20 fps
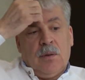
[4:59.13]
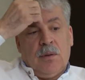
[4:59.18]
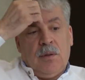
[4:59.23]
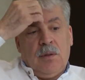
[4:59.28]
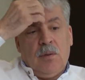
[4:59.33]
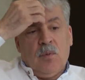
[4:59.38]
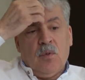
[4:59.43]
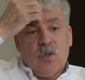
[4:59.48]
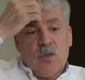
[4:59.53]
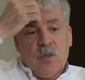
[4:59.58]

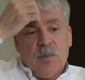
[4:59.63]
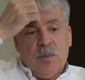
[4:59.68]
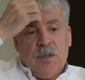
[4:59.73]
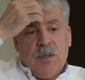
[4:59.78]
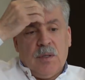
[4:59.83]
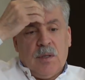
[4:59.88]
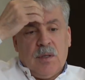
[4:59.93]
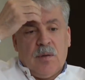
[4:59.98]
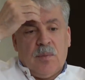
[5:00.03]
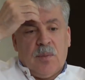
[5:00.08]
Не может быть
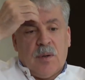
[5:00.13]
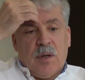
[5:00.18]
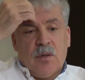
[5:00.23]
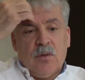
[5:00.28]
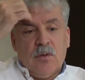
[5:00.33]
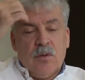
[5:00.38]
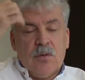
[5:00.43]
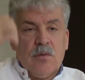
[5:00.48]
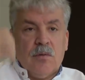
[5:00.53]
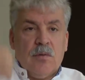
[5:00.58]
никаких
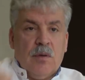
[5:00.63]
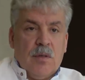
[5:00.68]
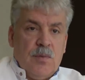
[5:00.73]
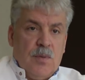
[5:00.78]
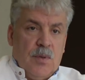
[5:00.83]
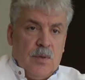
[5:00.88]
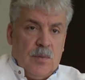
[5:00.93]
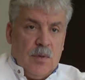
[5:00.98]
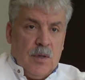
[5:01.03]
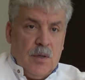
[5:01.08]
прогнозов в
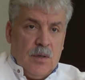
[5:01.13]
2021